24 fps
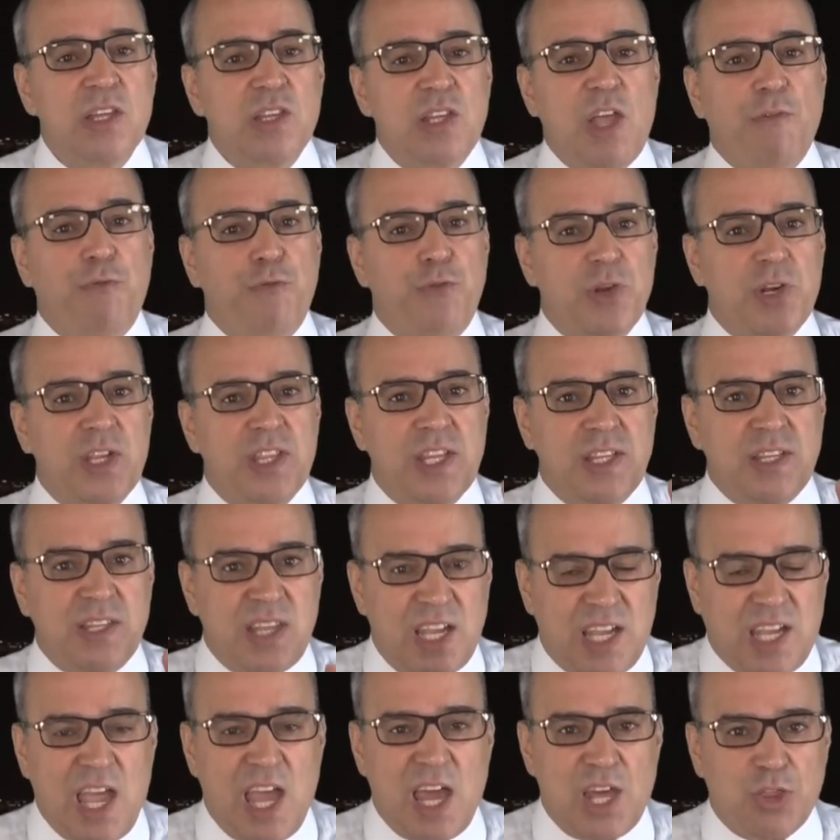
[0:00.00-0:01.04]
تفرض
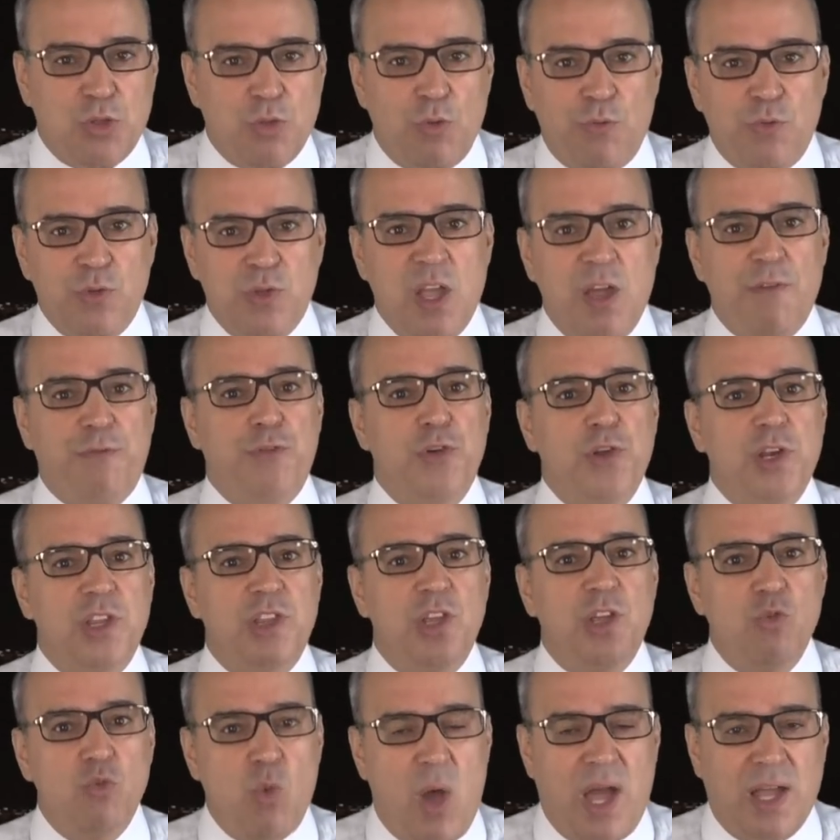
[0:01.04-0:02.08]
التكاثف تفرض
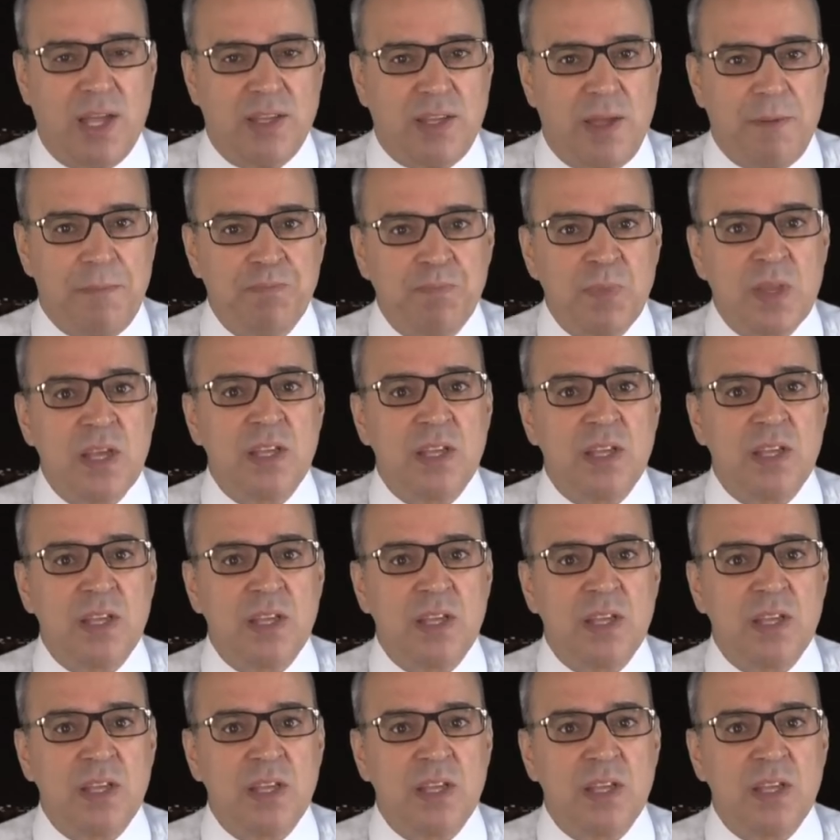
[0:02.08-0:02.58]
الوحدة